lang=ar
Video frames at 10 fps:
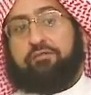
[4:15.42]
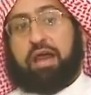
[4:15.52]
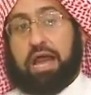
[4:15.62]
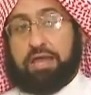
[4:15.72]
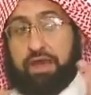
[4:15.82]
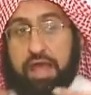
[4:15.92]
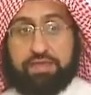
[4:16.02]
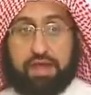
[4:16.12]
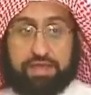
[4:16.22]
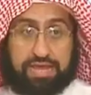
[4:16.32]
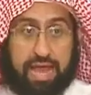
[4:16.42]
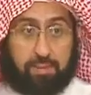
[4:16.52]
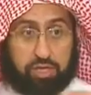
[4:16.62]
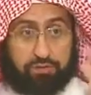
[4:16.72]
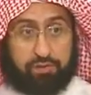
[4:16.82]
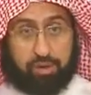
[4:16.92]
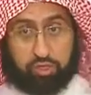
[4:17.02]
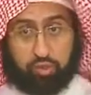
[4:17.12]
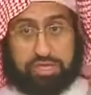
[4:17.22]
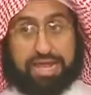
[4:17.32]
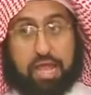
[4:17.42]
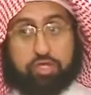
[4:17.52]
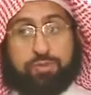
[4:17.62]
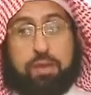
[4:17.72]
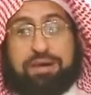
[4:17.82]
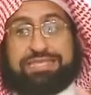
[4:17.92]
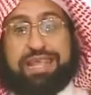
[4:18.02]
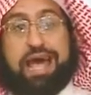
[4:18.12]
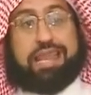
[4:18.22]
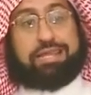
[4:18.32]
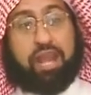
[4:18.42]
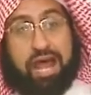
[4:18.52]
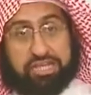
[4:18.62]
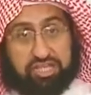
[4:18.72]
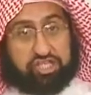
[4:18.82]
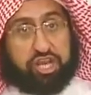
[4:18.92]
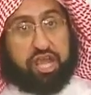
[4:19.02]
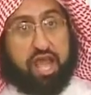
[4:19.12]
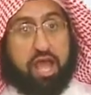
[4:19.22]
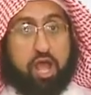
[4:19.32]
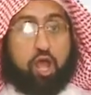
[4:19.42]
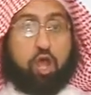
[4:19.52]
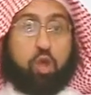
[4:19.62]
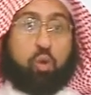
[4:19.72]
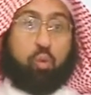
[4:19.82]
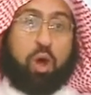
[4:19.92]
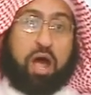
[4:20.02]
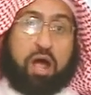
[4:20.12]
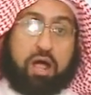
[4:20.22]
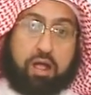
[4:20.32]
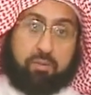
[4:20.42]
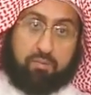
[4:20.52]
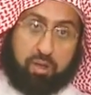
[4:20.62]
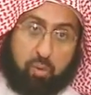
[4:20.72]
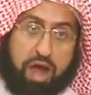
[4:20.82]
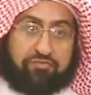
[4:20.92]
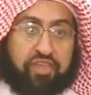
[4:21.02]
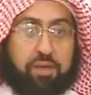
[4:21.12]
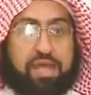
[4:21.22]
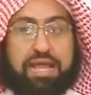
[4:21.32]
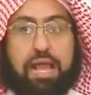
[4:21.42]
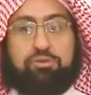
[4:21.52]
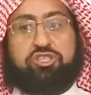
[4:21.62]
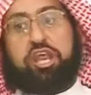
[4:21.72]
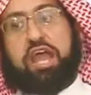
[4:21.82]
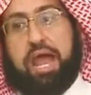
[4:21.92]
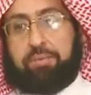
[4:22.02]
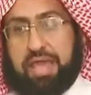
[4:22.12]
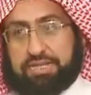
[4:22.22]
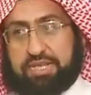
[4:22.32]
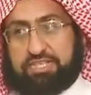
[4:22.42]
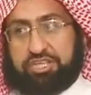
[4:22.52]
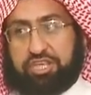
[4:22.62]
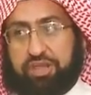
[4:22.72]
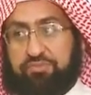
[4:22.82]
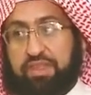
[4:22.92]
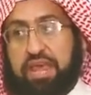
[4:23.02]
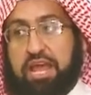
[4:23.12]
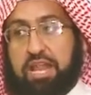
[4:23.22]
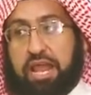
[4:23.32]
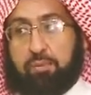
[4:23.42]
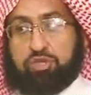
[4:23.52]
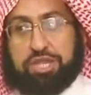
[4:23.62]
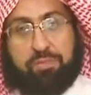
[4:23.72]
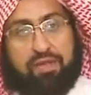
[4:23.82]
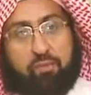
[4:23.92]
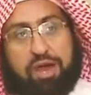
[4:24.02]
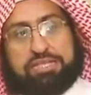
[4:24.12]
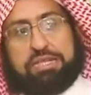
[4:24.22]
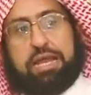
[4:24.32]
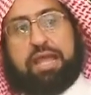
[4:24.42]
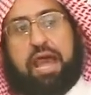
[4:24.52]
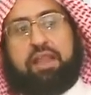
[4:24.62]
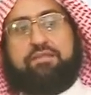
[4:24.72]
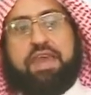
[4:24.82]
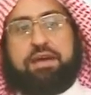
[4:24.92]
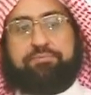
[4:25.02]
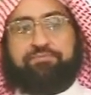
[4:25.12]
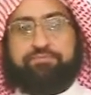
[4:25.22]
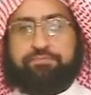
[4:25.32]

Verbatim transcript: فإذا في المقصود إذا كان يقصد المصلحة التي راعتها الشريعة و مؤطرة بأحكام الشريعة نعم هي أساس التشريع لكن مشكلة بعض المعاصرين دخل فيها